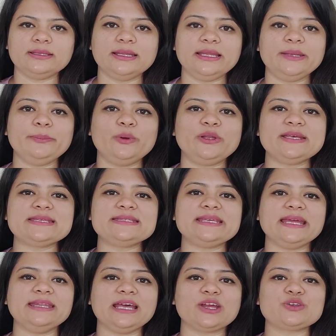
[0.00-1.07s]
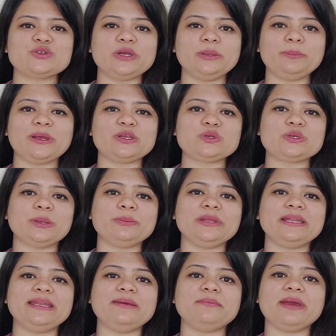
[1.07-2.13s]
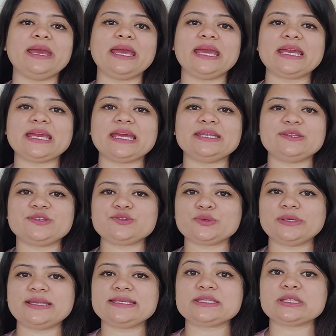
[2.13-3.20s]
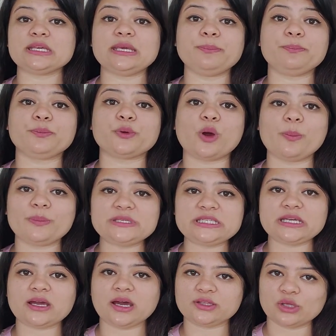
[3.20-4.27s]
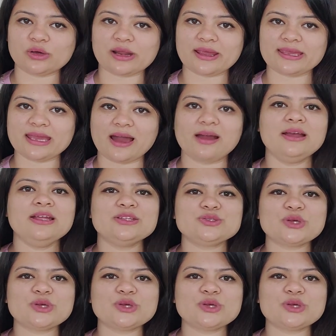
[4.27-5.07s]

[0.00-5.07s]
दिल्ली पुलिस ने दक्षिण पश्चिम दिल्ली में एक इंडस्ट्रियलिस्ट की प्रॉपर्टी का दौरा किया